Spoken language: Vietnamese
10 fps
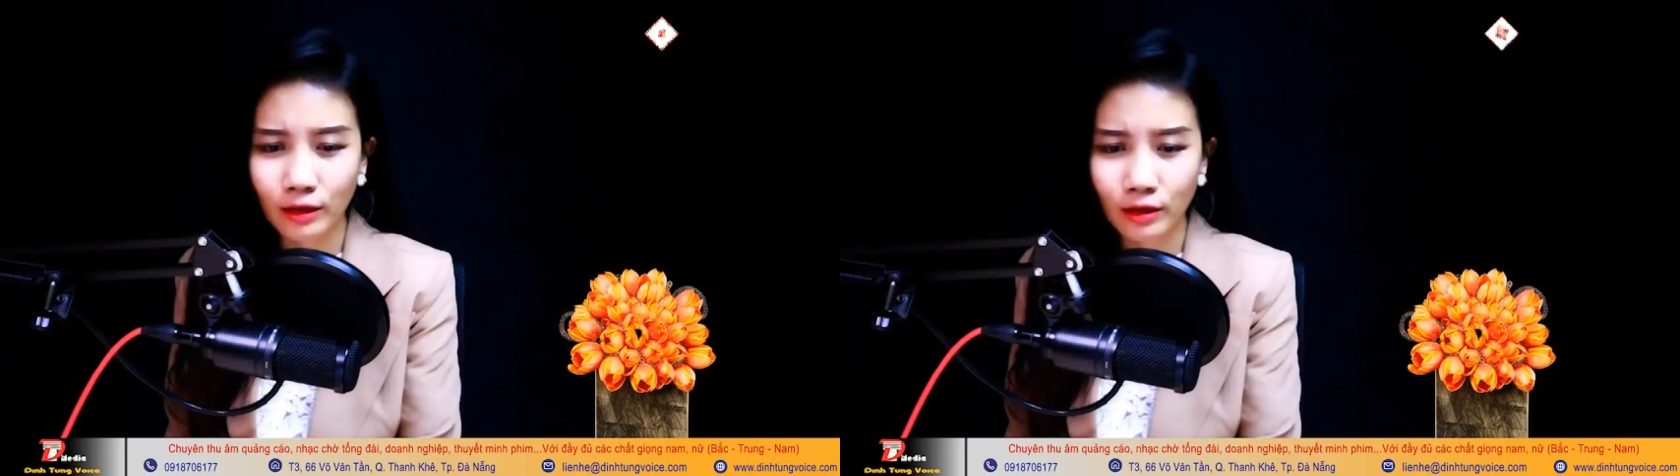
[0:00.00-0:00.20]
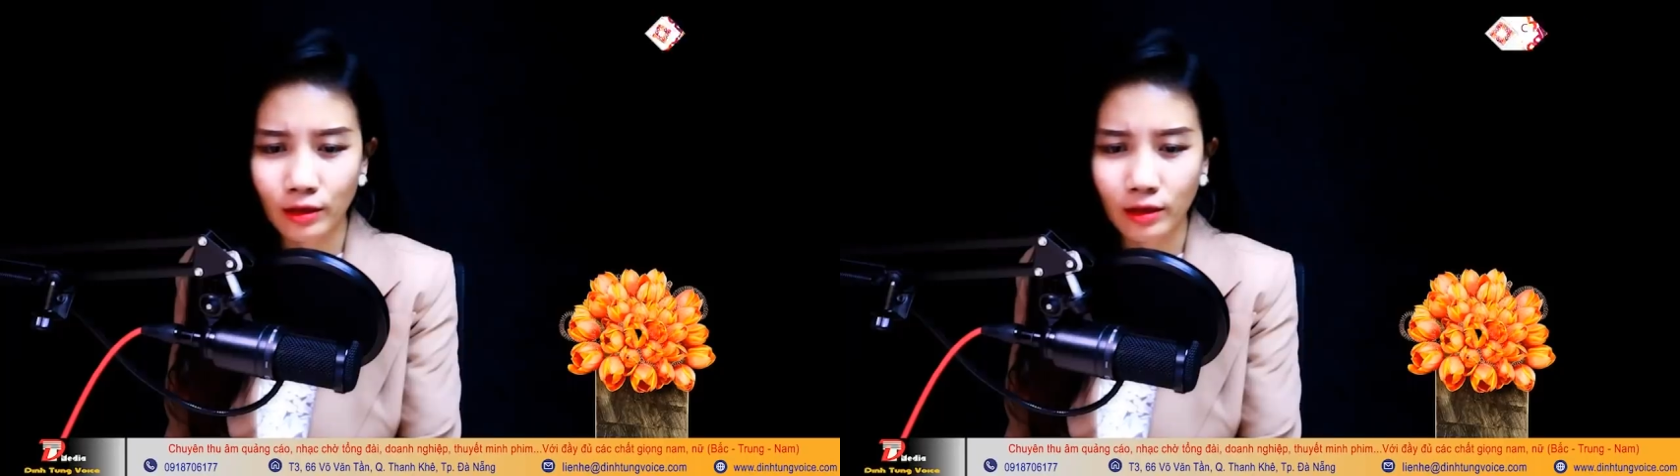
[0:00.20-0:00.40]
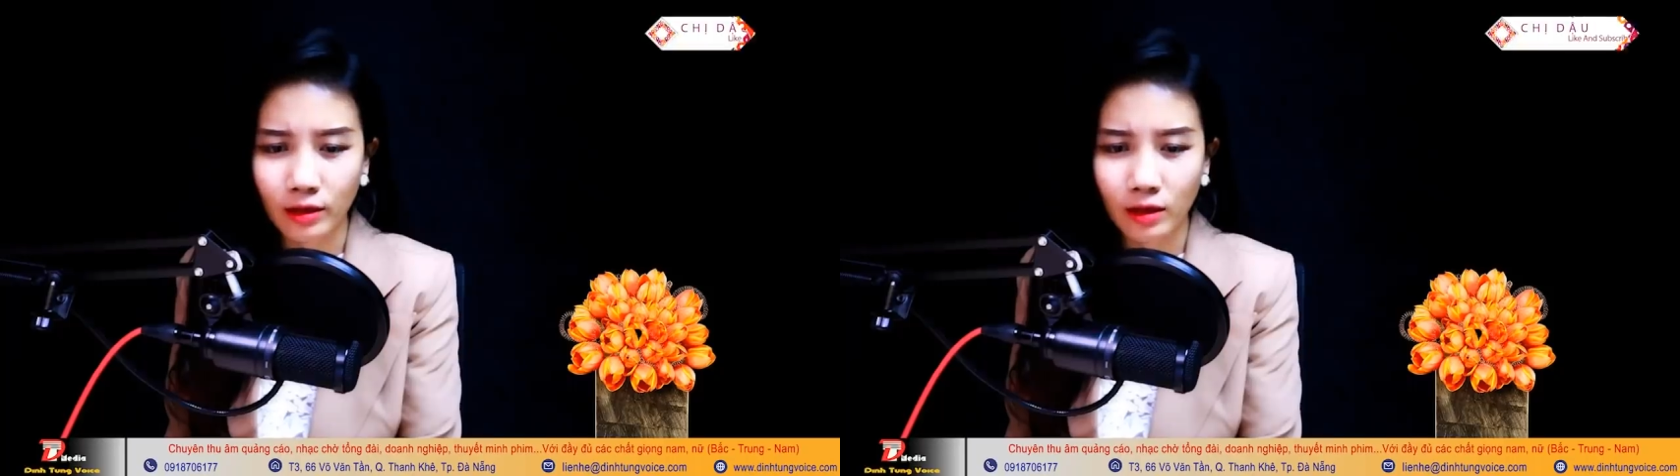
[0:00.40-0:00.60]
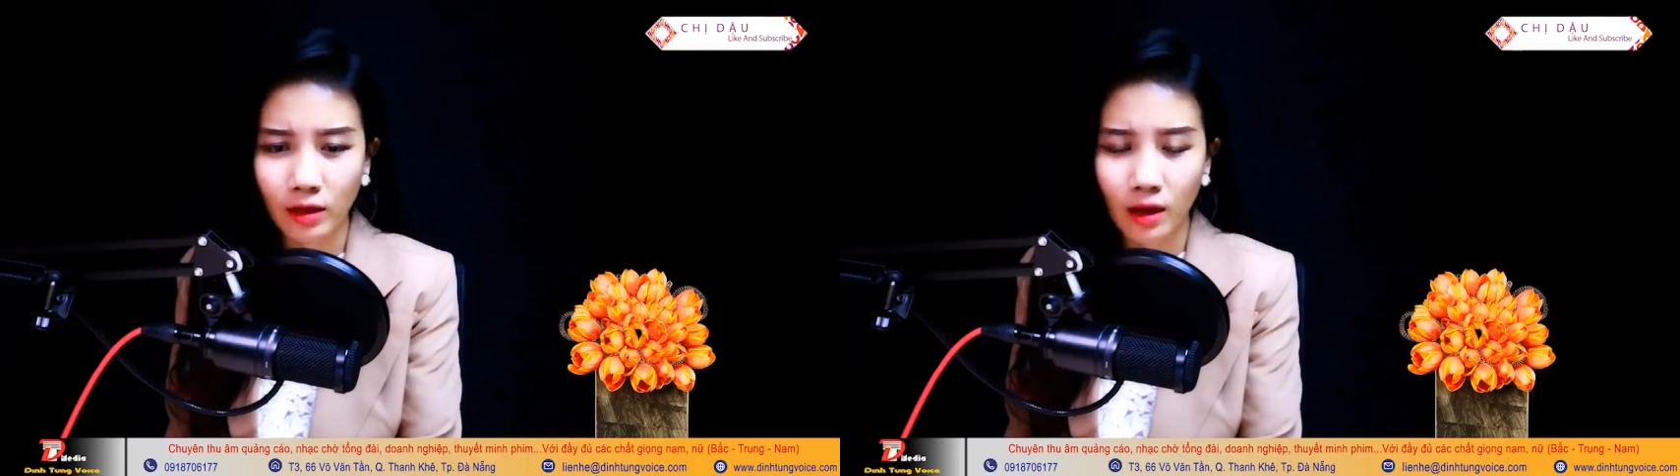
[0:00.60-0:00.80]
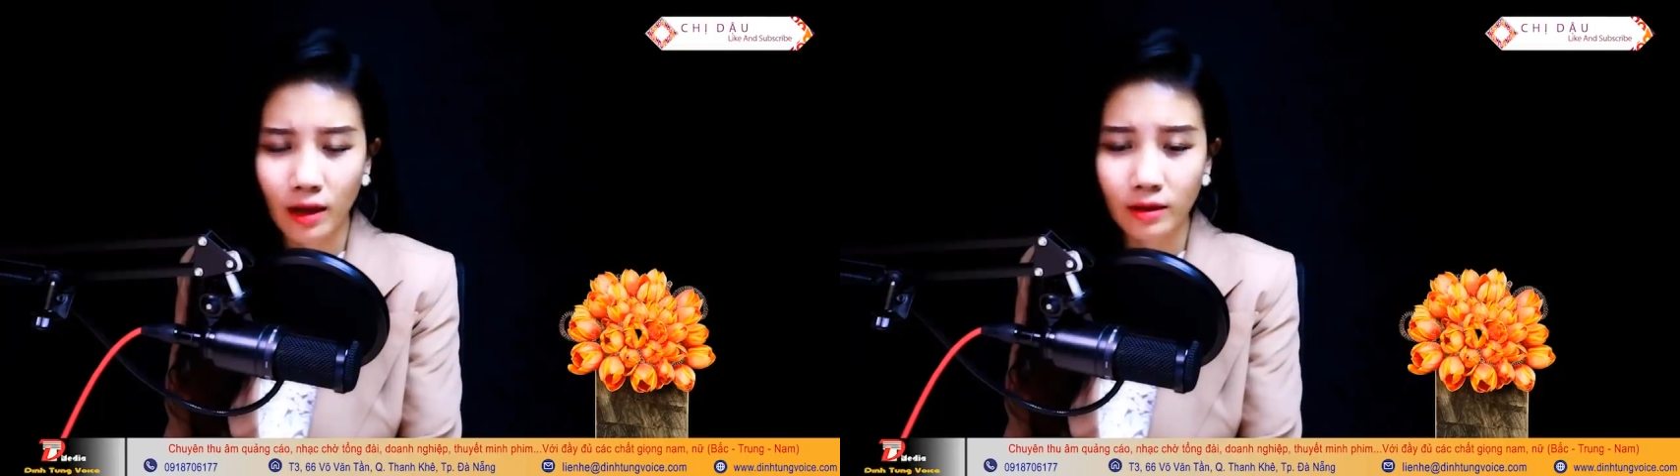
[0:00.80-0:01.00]
thị trường
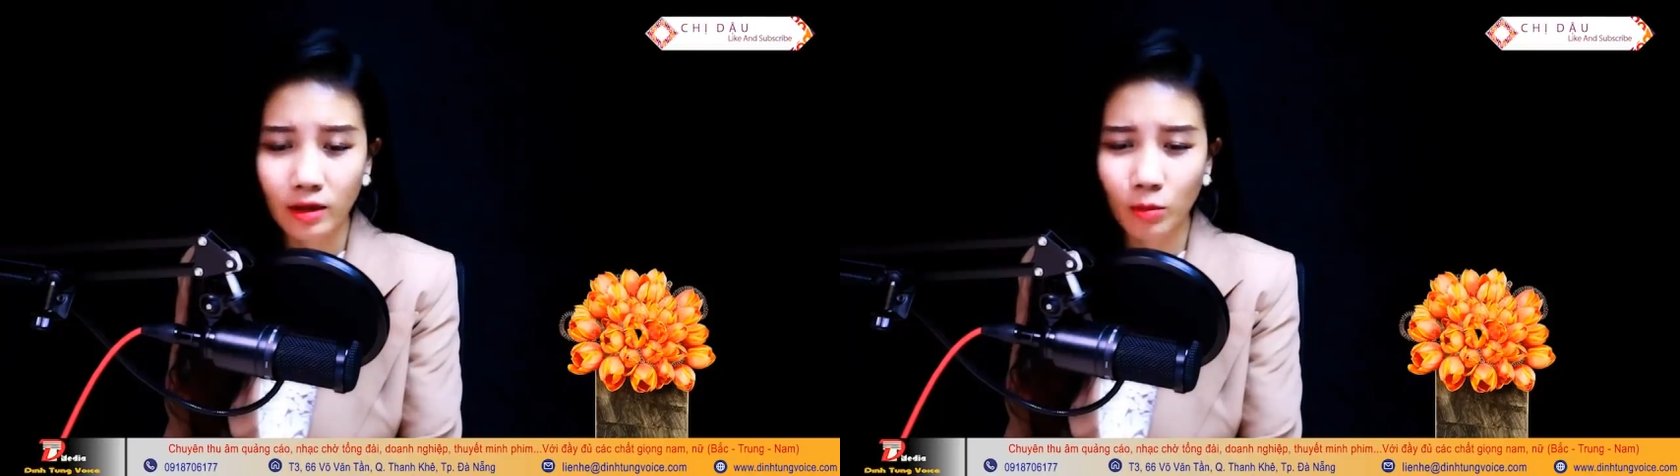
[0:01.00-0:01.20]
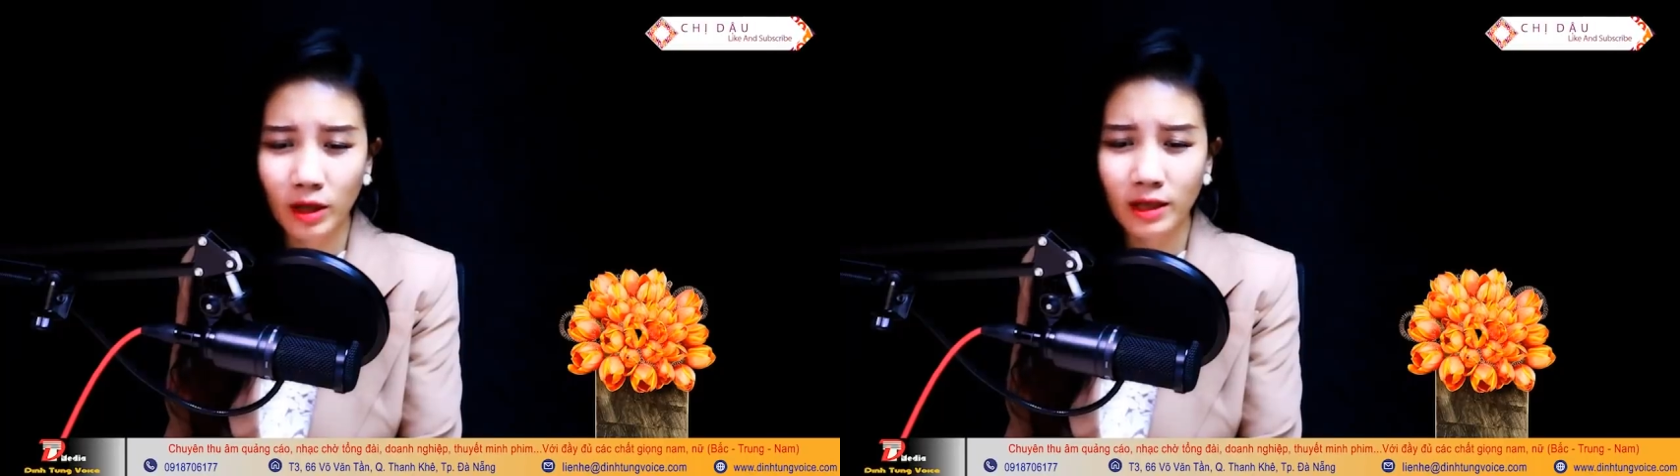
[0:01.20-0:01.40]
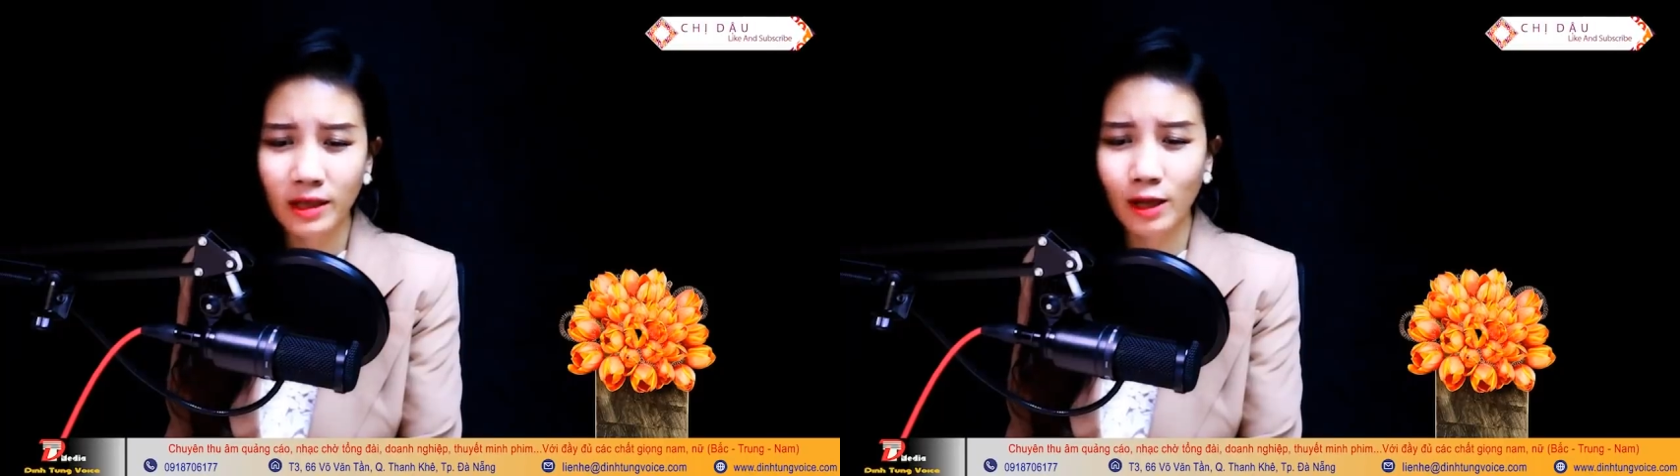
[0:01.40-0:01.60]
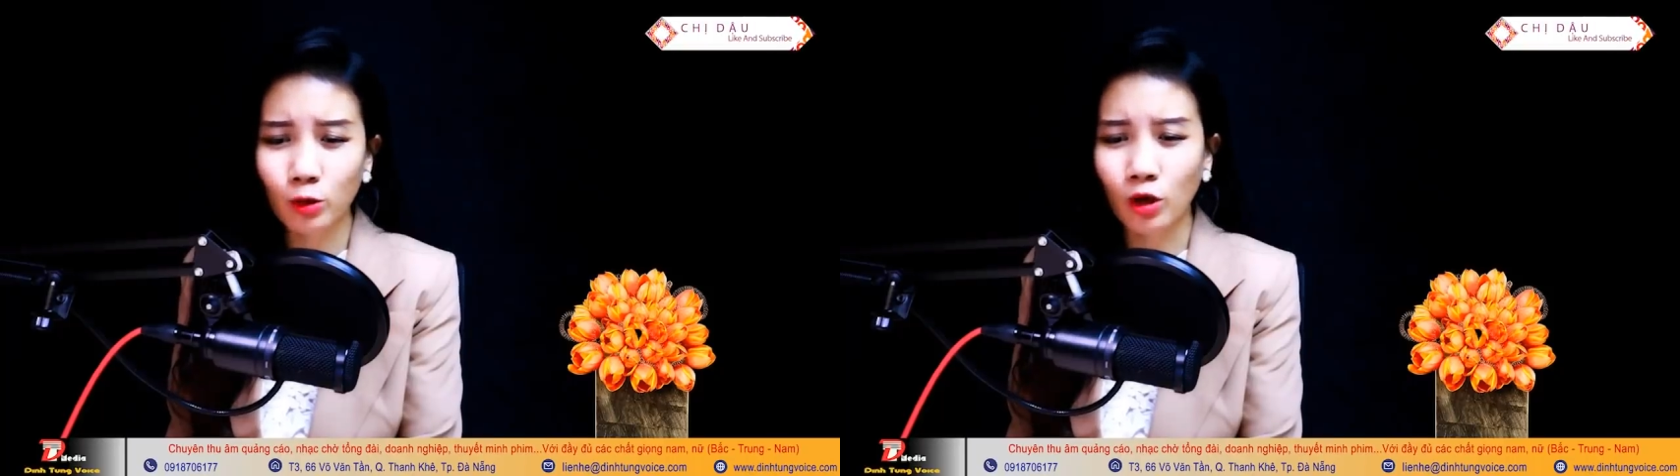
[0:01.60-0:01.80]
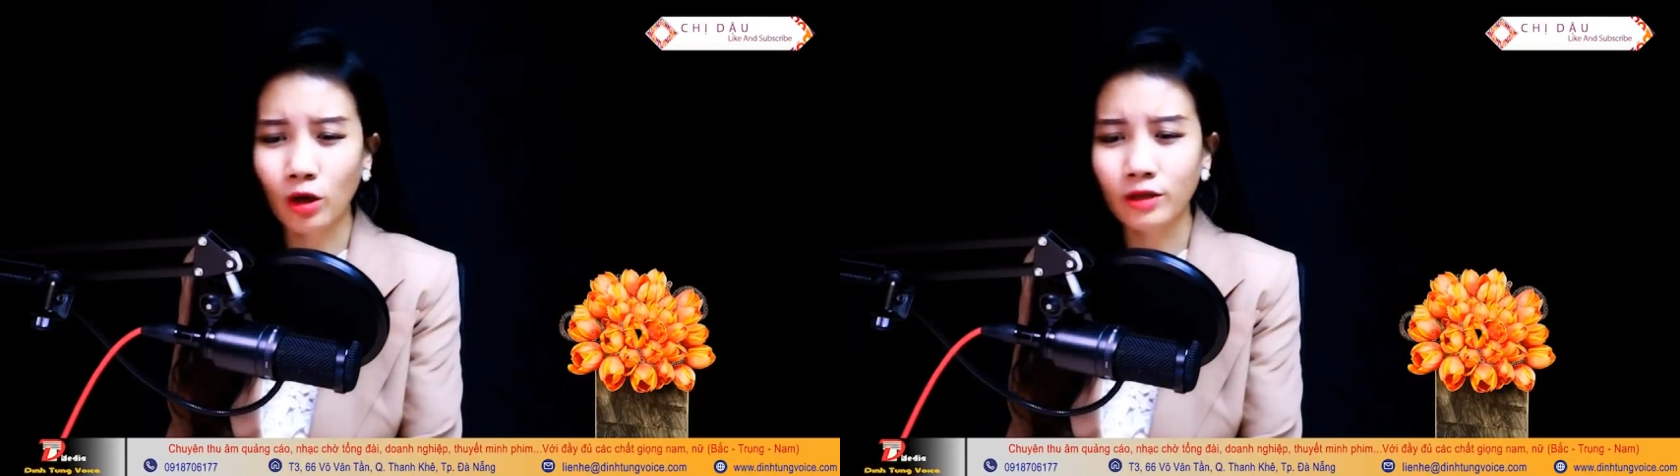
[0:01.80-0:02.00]
Thế nhưng mà khi nghe
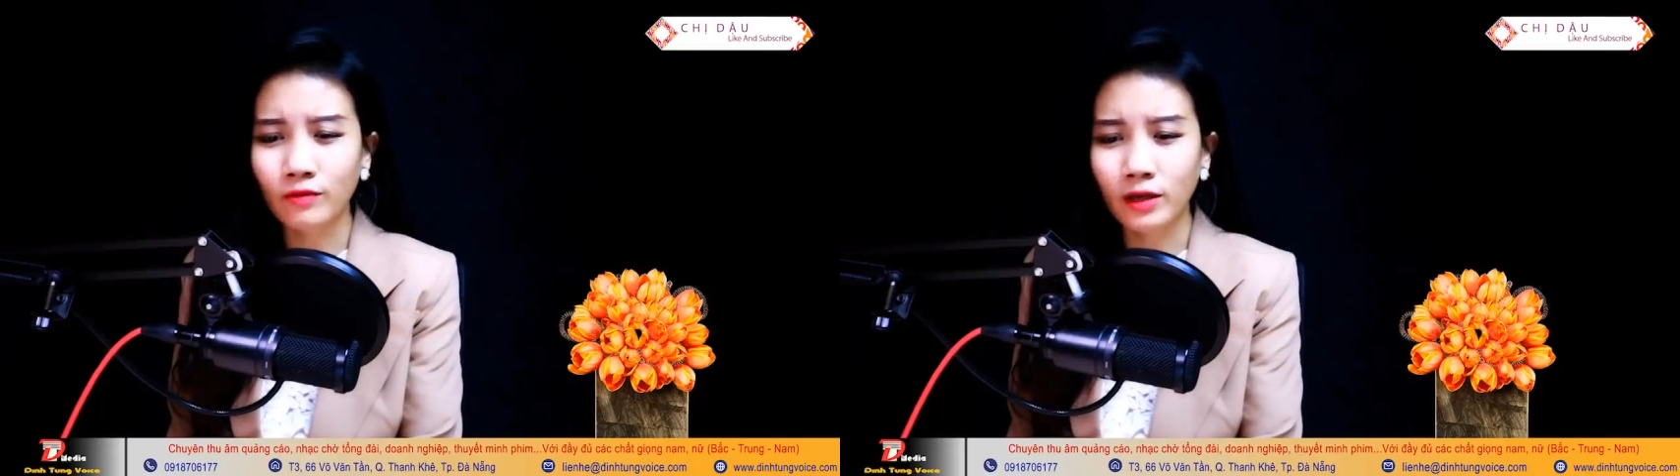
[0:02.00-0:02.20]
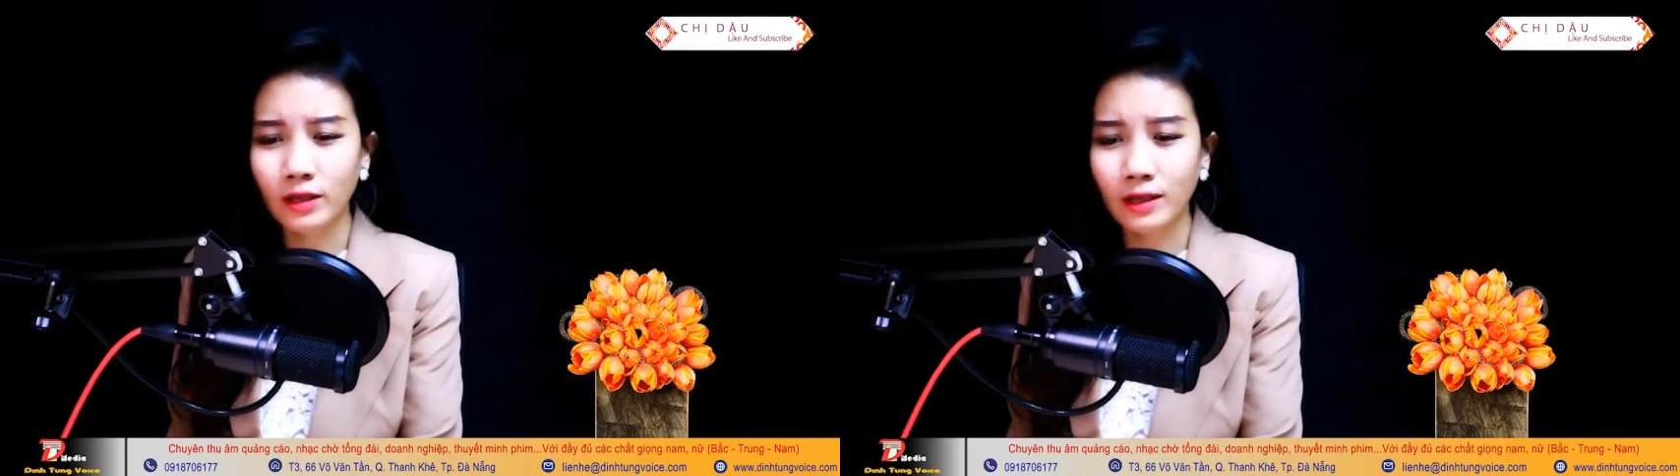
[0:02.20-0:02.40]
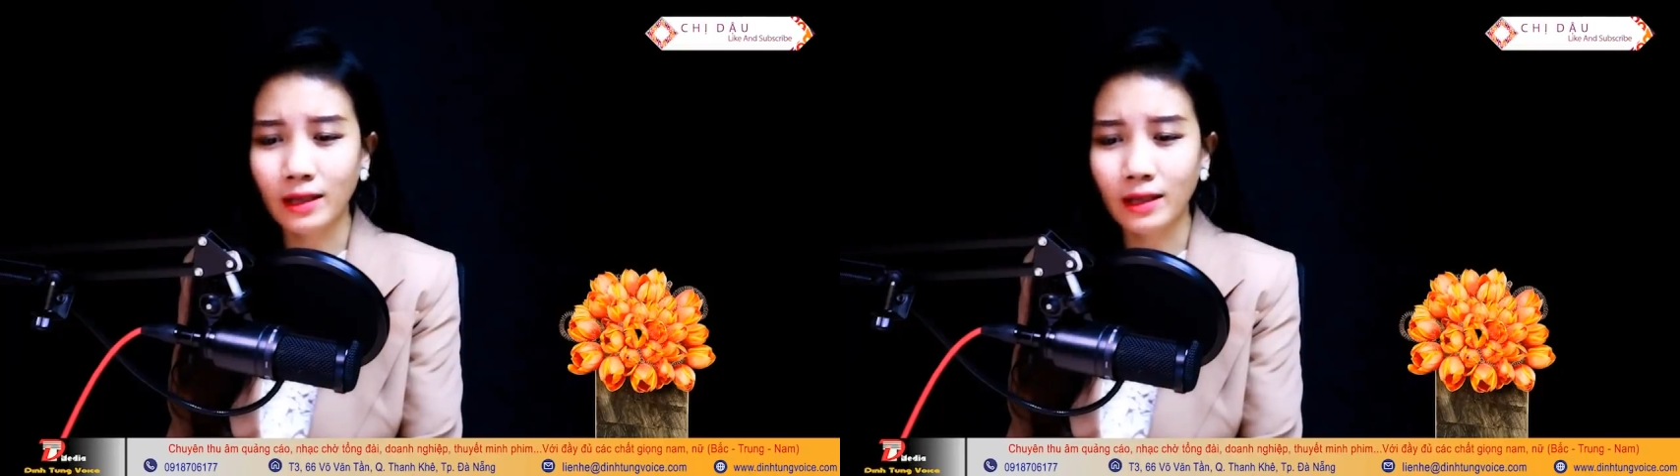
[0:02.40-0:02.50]
tôi nói như vậy Thì